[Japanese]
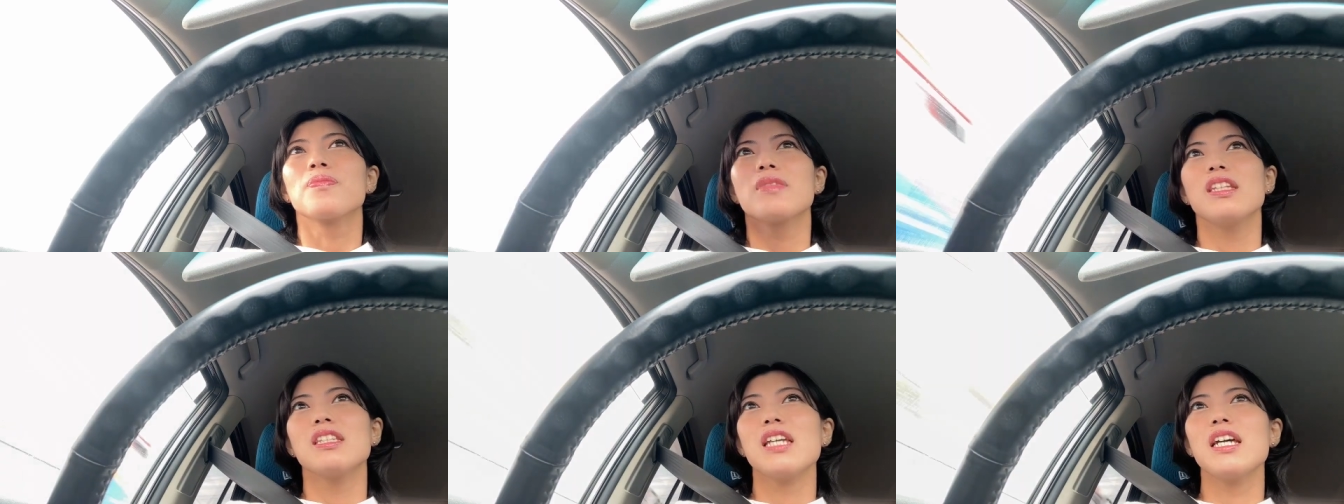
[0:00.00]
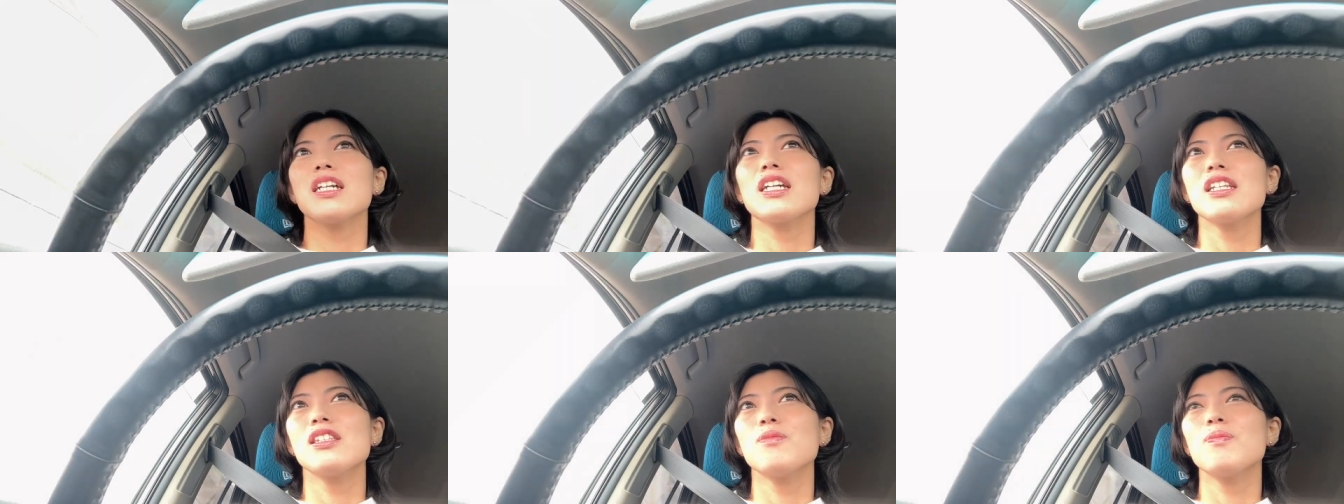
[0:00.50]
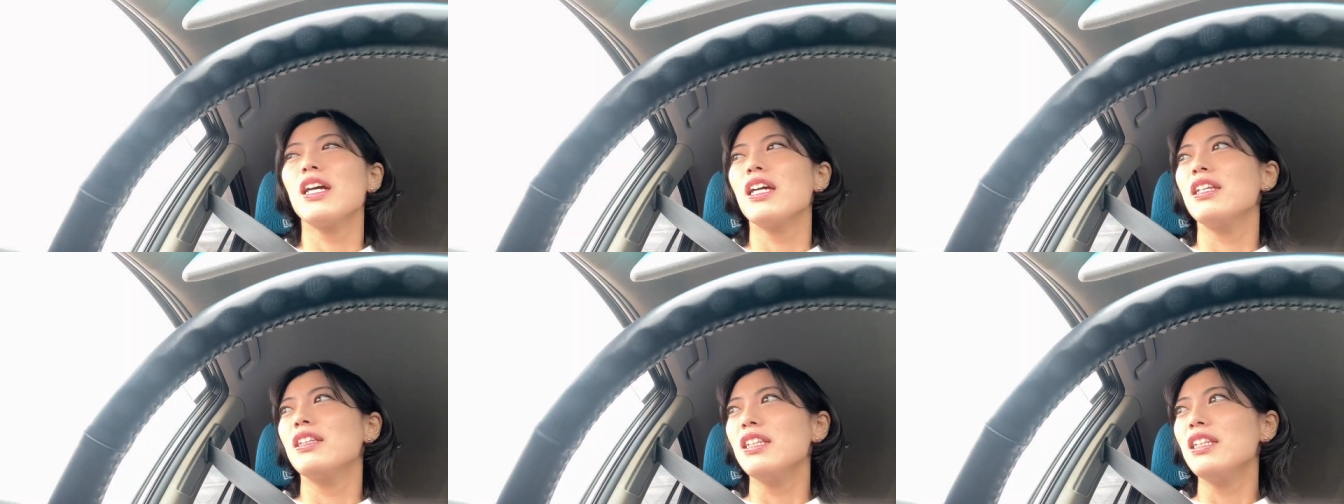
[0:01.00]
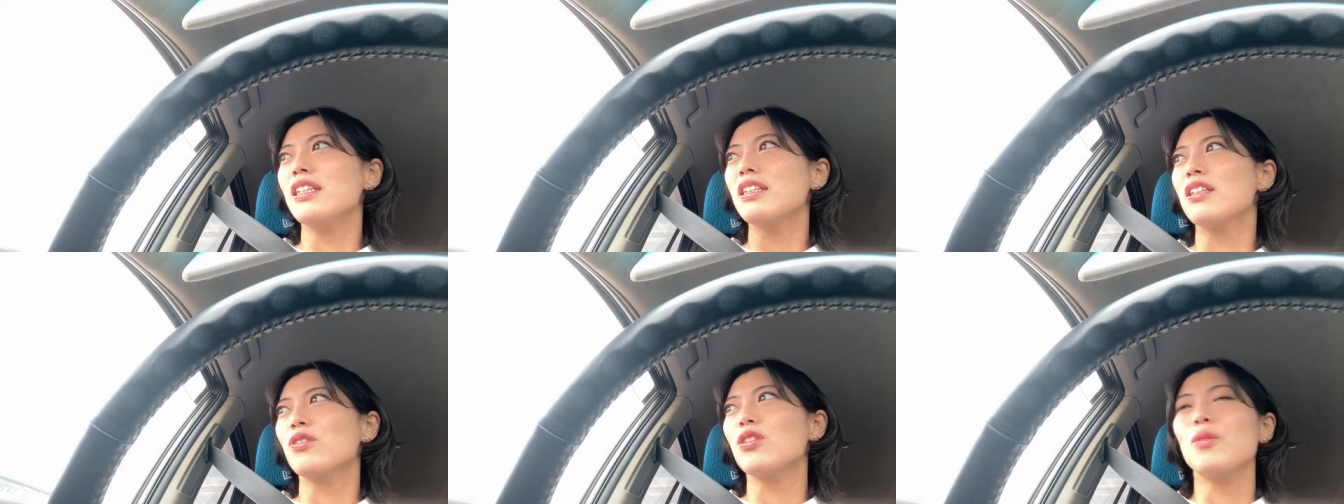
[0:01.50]
23ヶ月前に
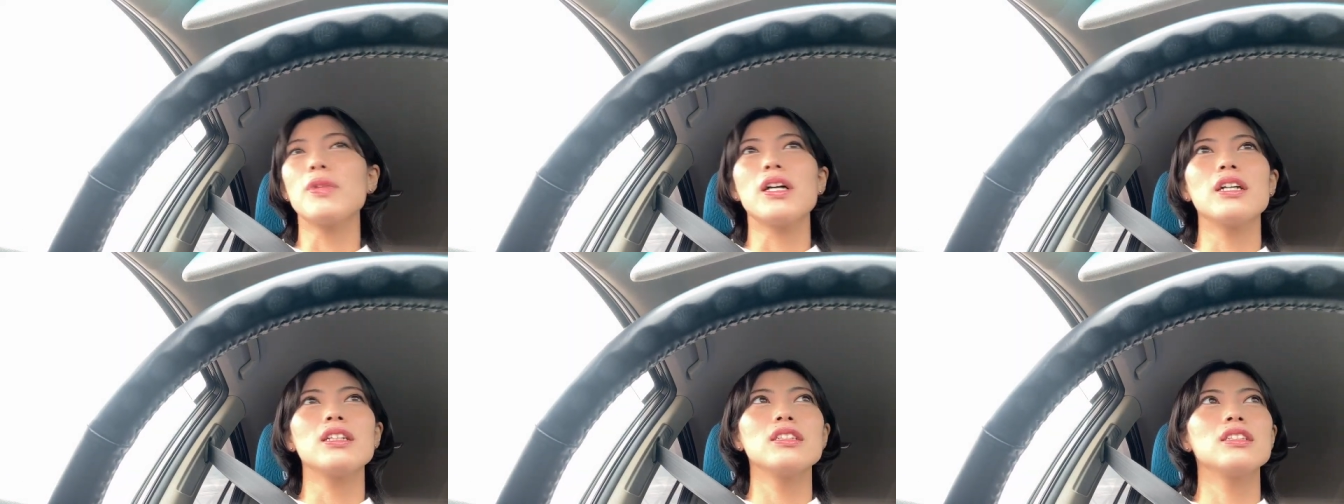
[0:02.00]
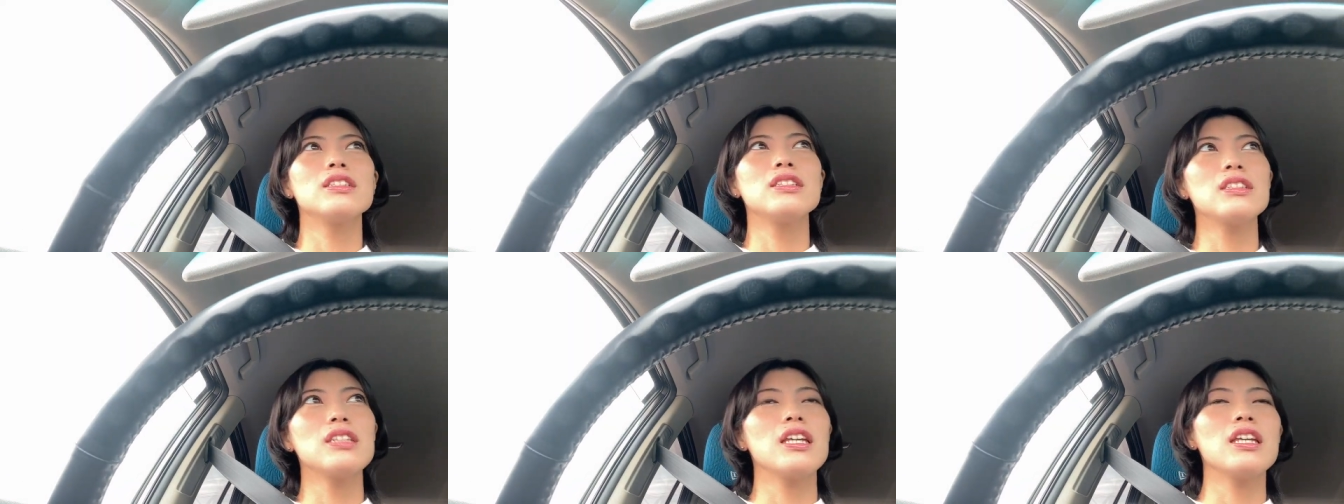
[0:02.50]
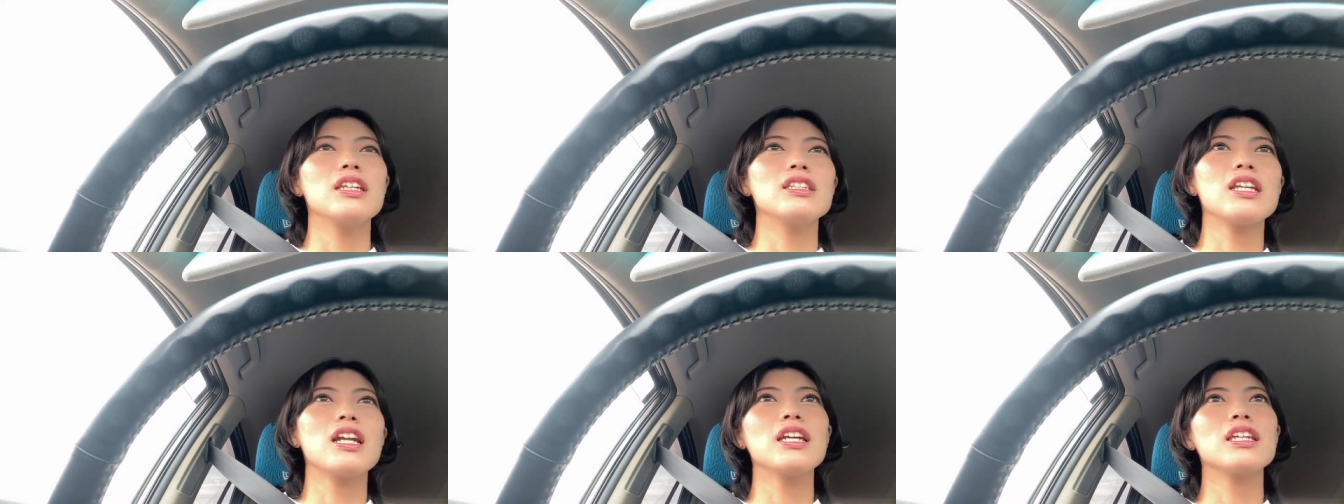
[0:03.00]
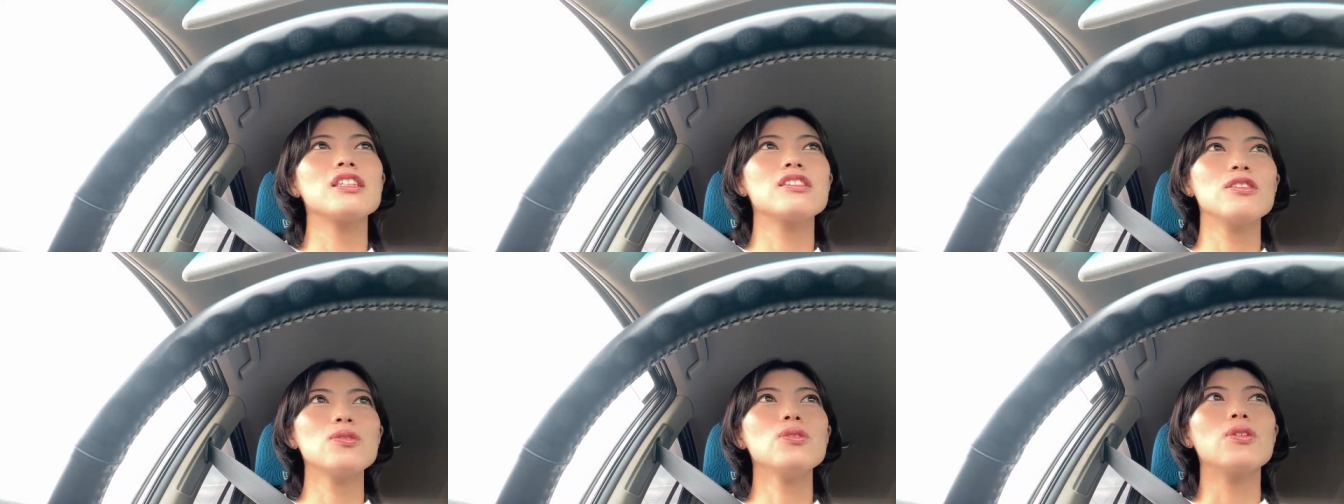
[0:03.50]
例えばえー、再来
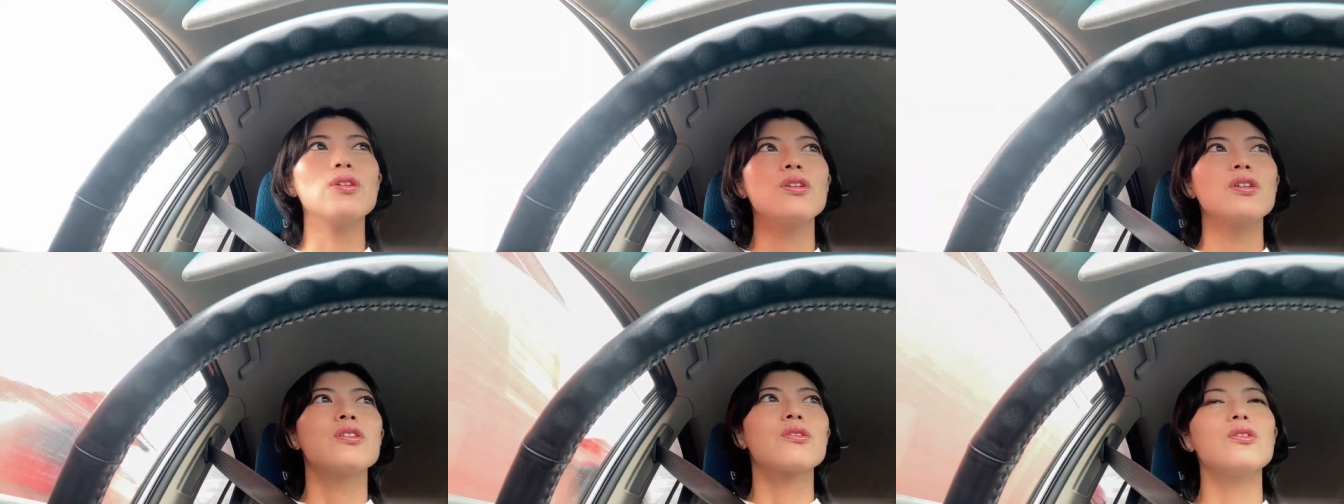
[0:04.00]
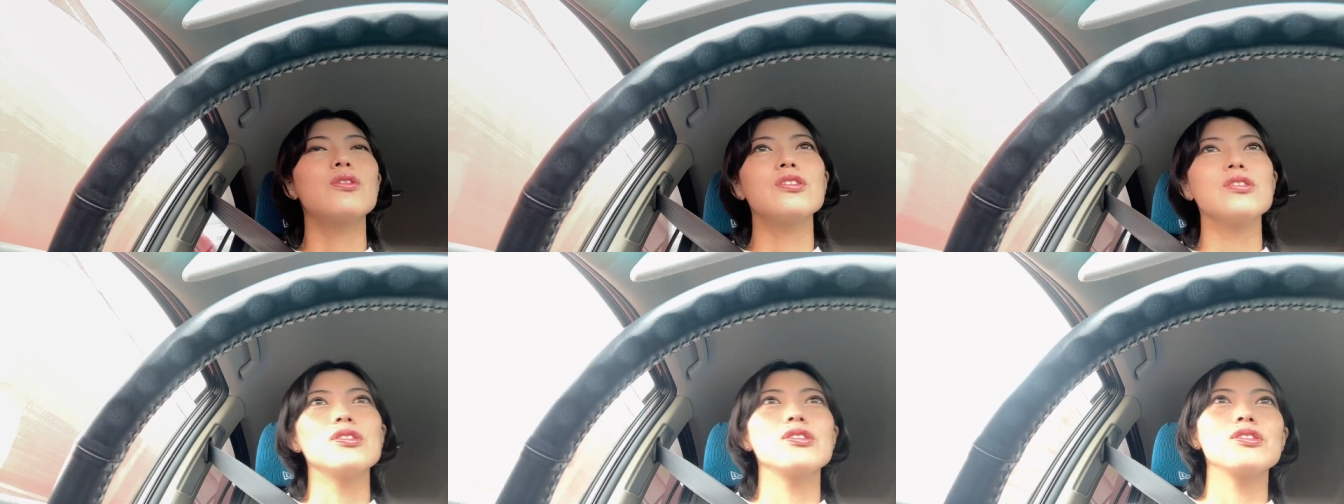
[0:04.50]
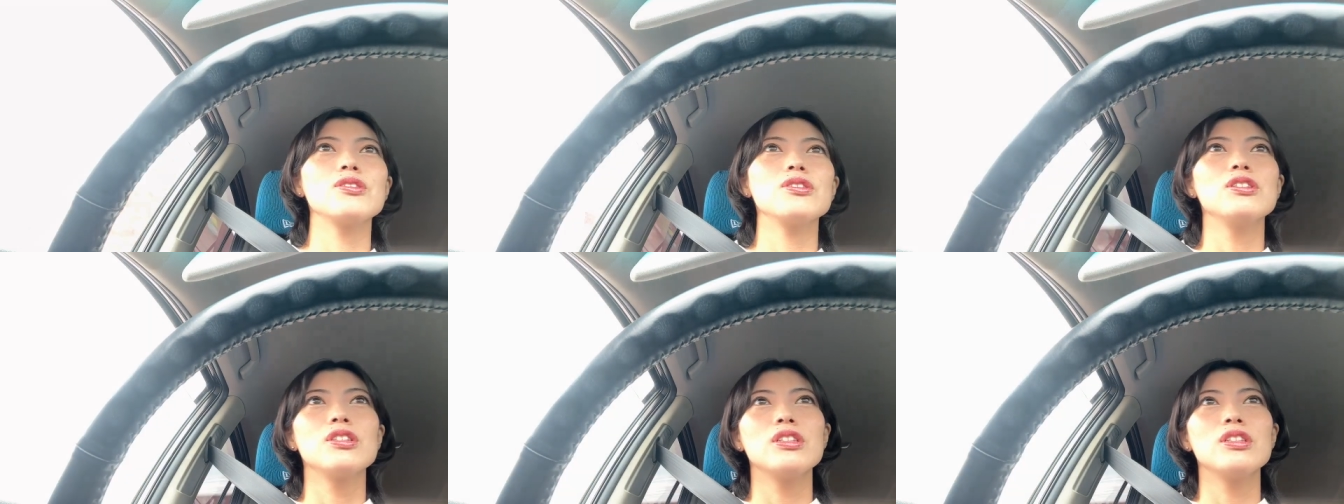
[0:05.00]
月のこういう、